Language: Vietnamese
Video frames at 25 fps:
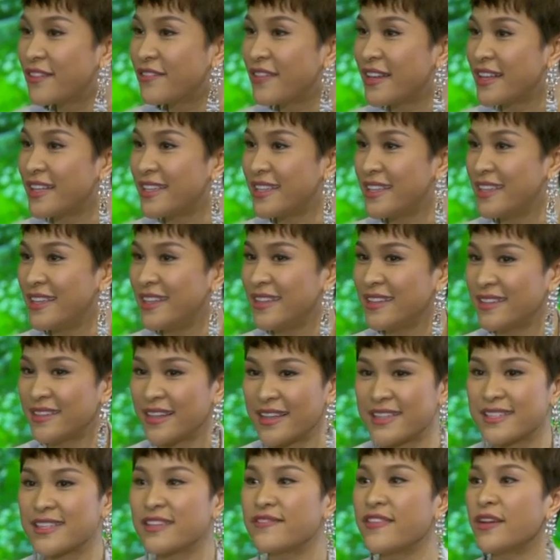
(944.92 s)
vậy thì
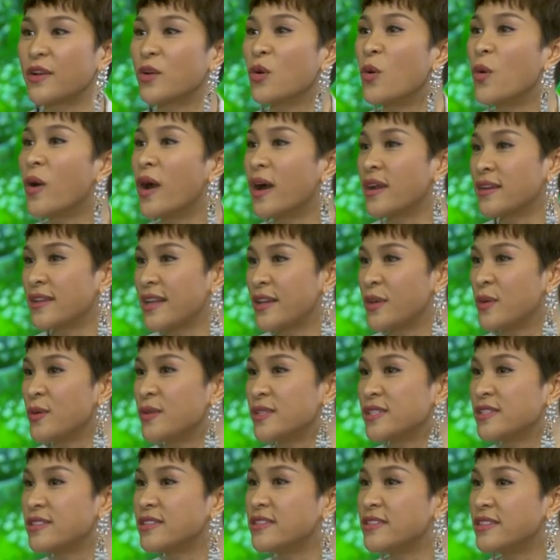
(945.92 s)
tại sao phải cố gắng thay đổi
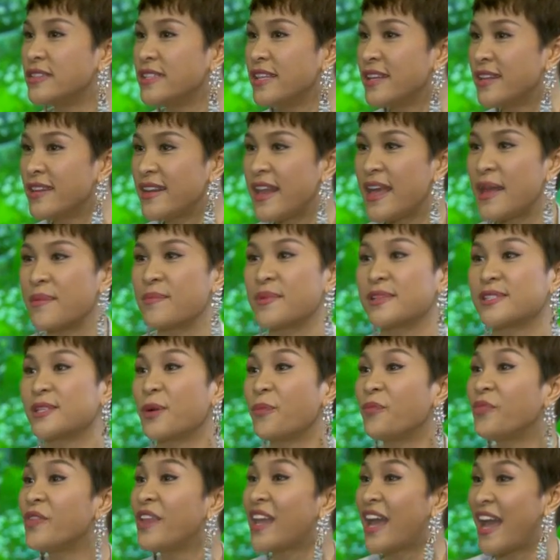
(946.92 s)
sự tự nhiên để mà
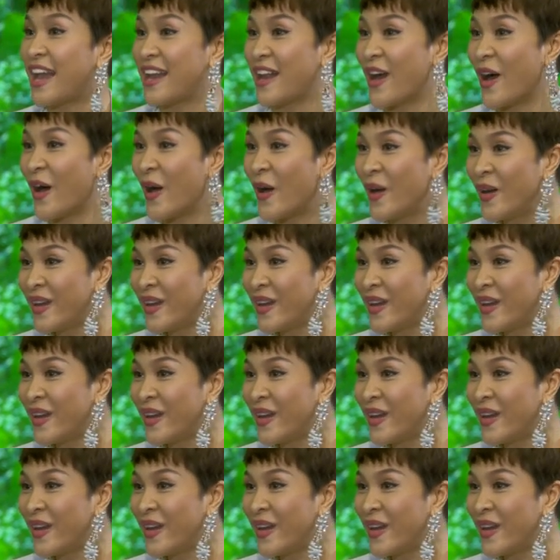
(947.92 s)
giống như ai đó